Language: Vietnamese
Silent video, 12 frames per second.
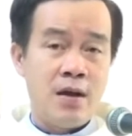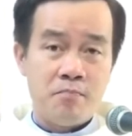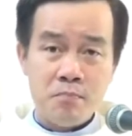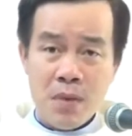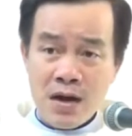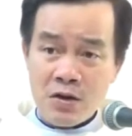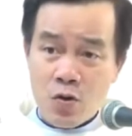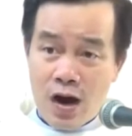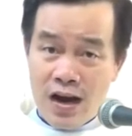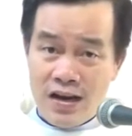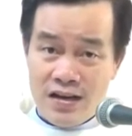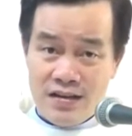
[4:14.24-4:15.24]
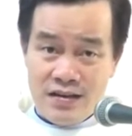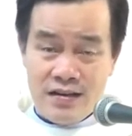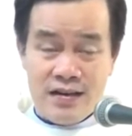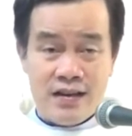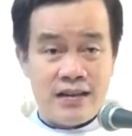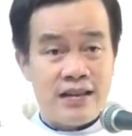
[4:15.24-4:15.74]
Bên ngoài
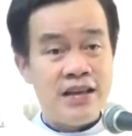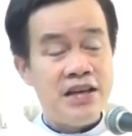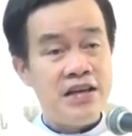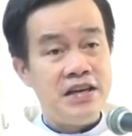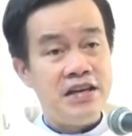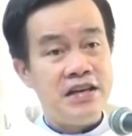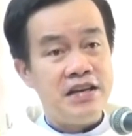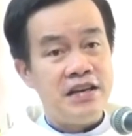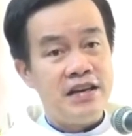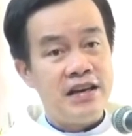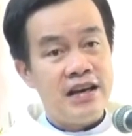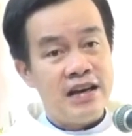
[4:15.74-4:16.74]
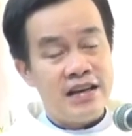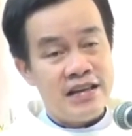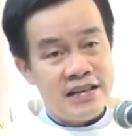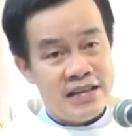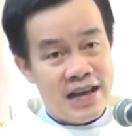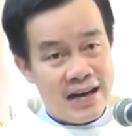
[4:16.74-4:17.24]
thì
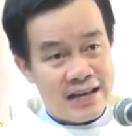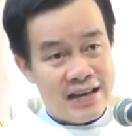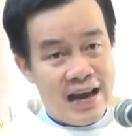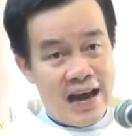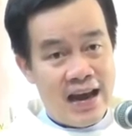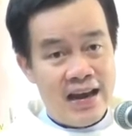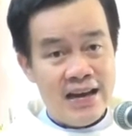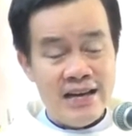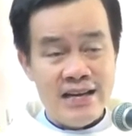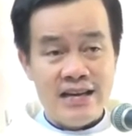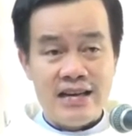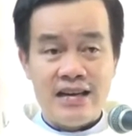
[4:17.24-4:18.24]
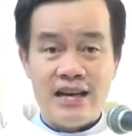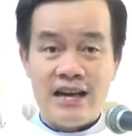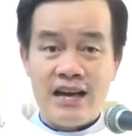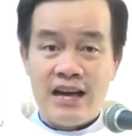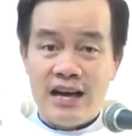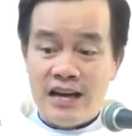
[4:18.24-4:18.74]
giặc giã
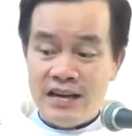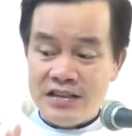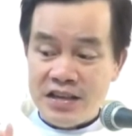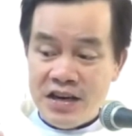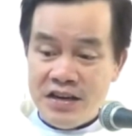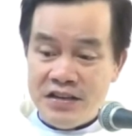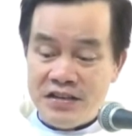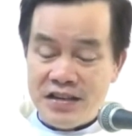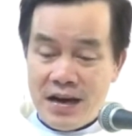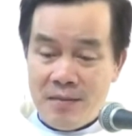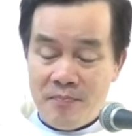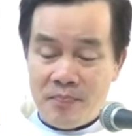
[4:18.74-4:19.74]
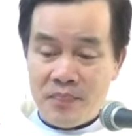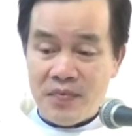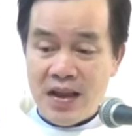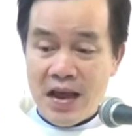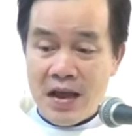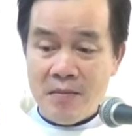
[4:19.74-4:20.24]
rình rập
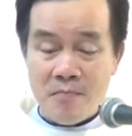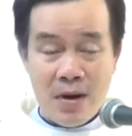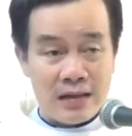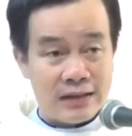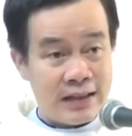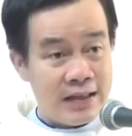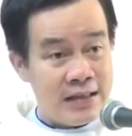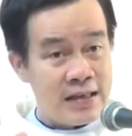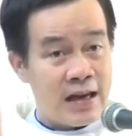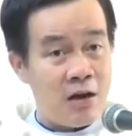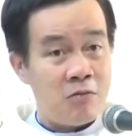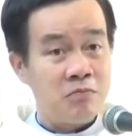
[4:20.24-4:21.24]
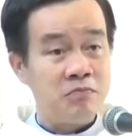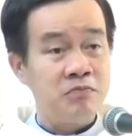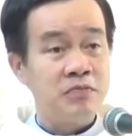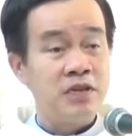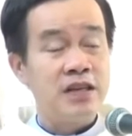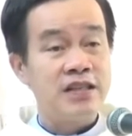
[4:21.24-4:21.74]
để mà tấn công,
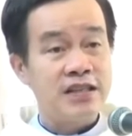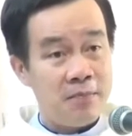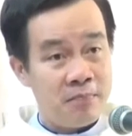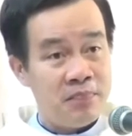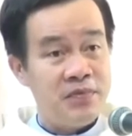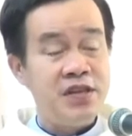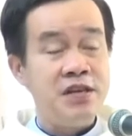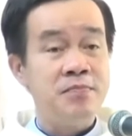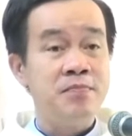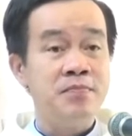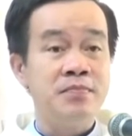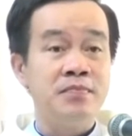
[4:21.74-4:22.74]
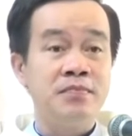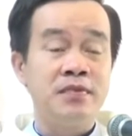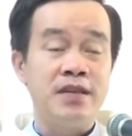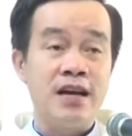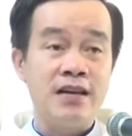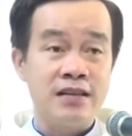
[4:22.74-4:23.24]
xâm chiếm
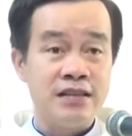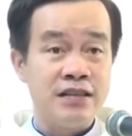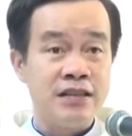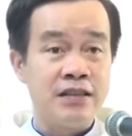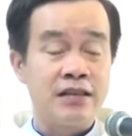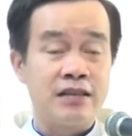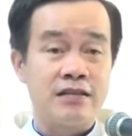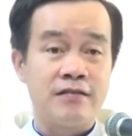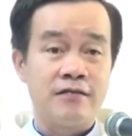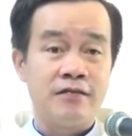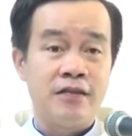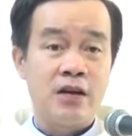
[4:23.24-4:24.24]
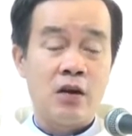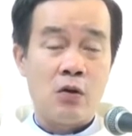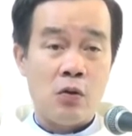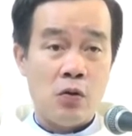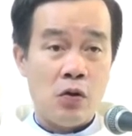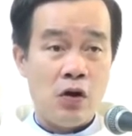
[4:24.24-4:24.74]
đất nước
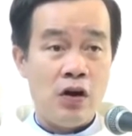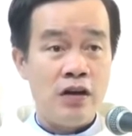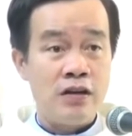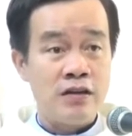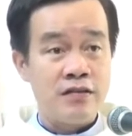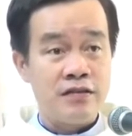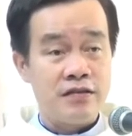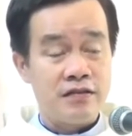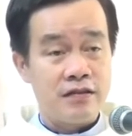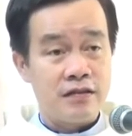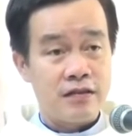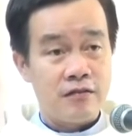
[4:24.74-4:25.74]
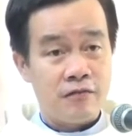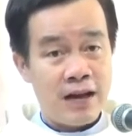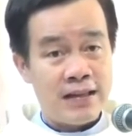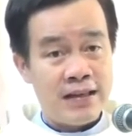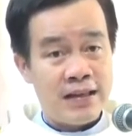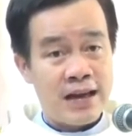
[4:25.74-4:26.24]
của
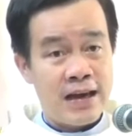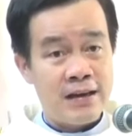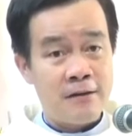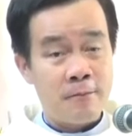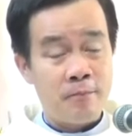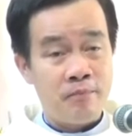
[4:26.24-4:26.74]
Vatican.